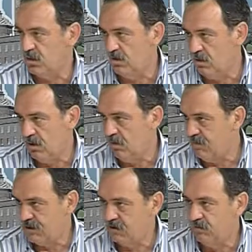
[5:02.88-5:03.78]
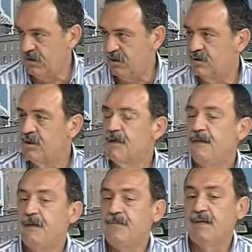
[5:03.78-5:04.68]
más o menos.
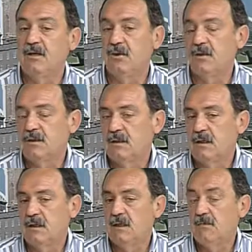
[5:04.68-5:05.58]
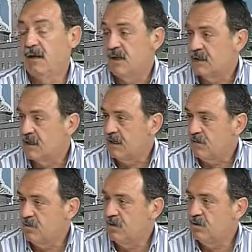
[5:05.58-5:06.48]
Entonces eh, van a ser gratuitos,
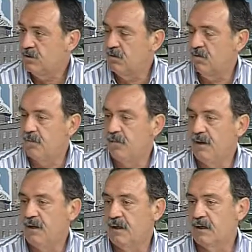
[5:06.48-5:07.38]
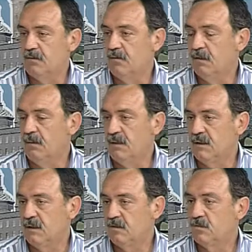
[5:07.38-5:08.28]
los va a poner gratuitamente
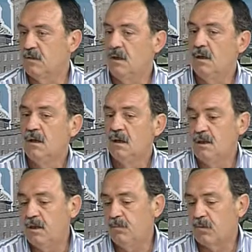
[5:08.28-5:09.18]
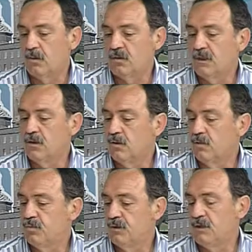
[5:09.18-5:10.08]
Tutsa y por lo tanto pues
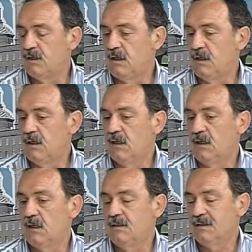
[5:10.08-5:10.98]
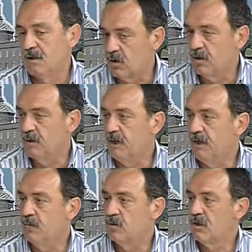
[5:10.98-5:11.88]
eh, los citaremos el
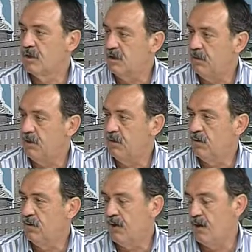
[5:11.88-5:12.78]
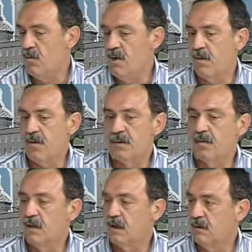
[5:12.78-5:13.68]
sábado para una hora concreta
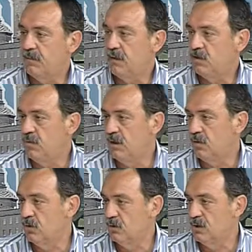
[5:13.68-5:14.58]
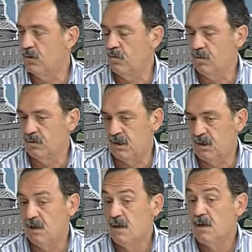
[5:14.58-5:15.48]
para subir todos los grupos allí.
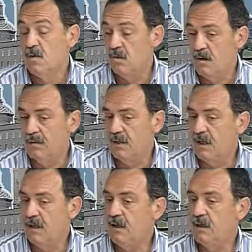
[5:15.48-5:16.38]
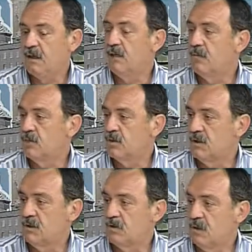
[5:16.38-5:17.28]
Una vez allí tendremos eh, todas
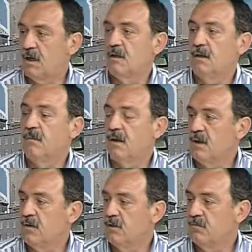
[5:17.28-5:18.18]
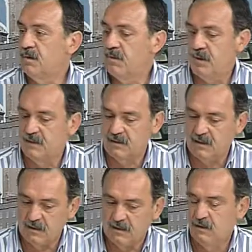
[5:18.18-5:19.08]
las embarcaciones preparadas del descenso
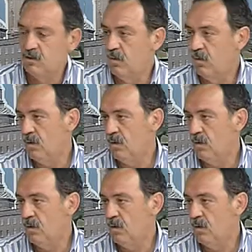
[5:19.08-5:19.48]
popular, los